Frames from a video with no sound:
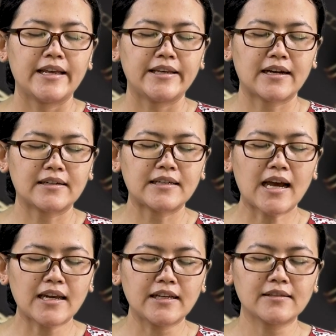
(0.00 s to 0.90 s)
yang
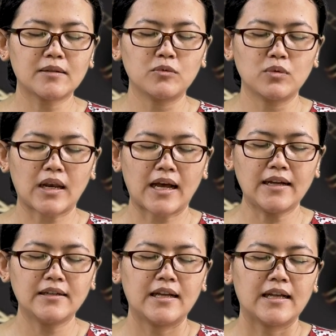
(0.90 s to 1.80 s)
dari
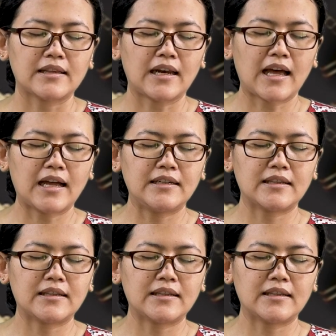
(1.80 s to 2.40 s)
semula telah